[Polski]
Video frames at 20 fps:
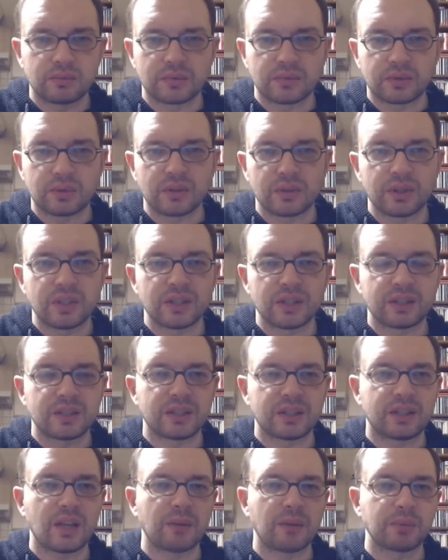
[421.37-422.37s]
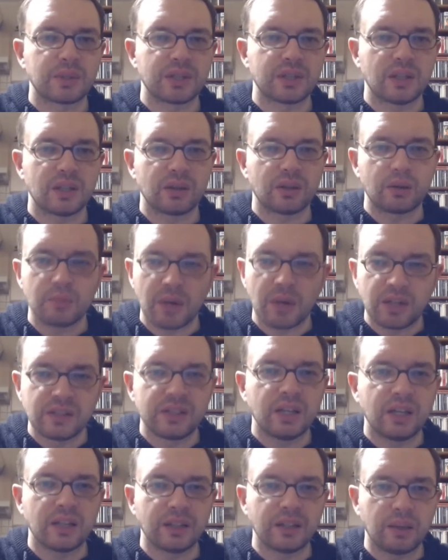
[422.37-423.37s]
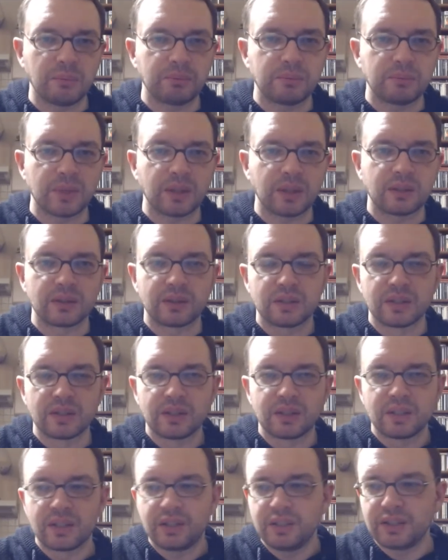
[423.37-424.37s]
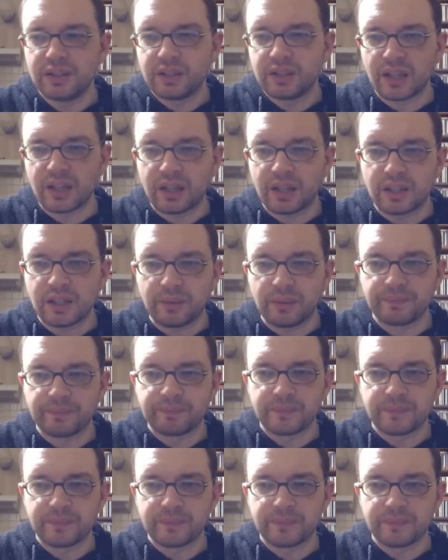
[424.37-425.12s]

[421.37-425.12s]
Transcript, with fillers: To nie jest tam, gdzie ja normalnie jadam, tak? I nie takie.